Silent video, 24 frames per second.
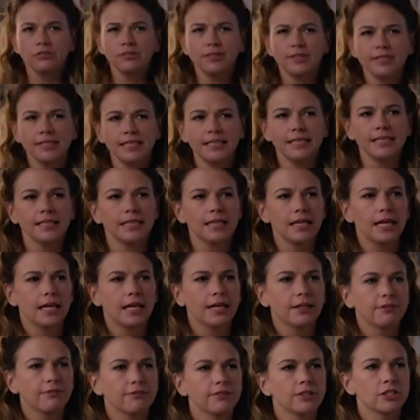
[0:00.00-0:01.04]
ketawa-ketawa
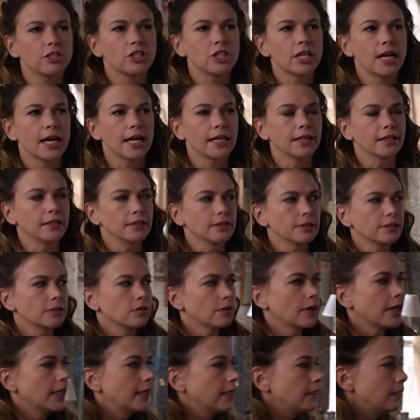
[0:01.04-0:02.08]
sendiri. Pas
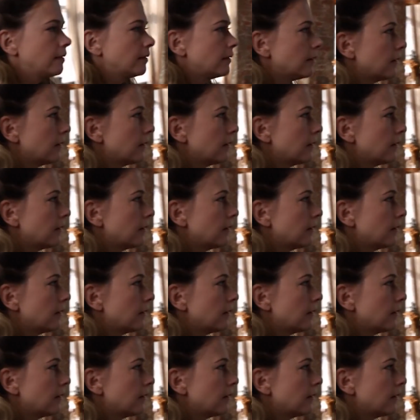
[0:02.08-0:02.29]
banget